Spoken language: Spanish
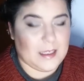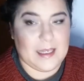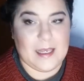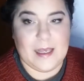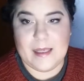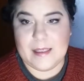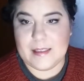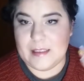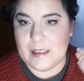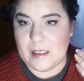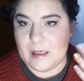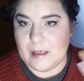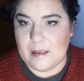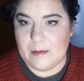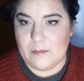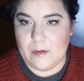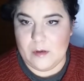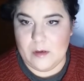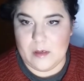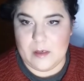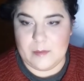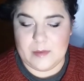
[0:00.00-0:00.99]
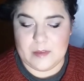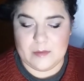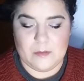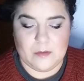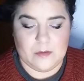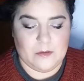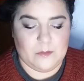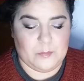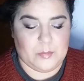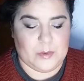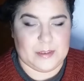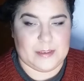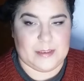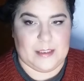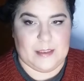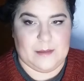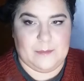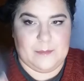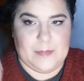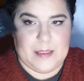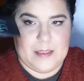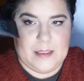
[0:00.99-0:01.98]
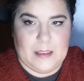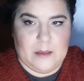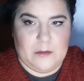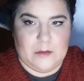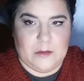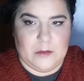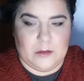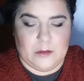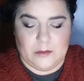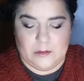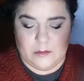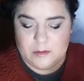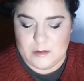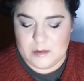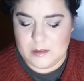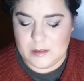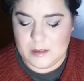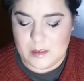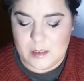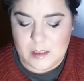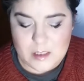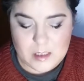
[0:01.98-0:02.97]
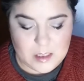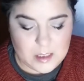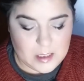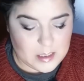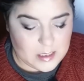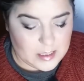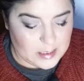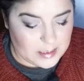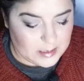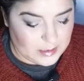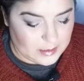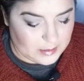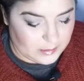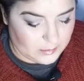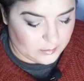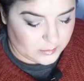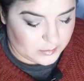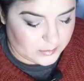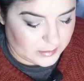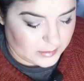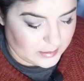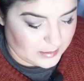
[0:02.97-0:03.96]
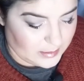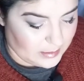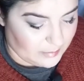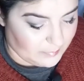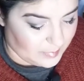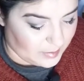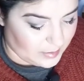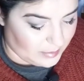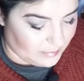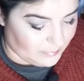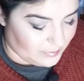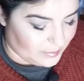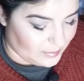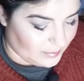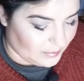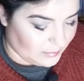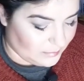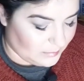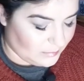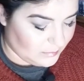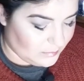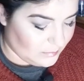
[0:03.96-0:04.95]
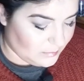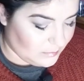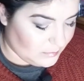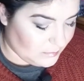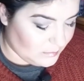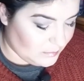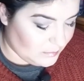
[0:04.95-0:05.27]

Que es la que llevo ahora mismo puesta, mezclados los dos. Y no está nada mal, la verdad.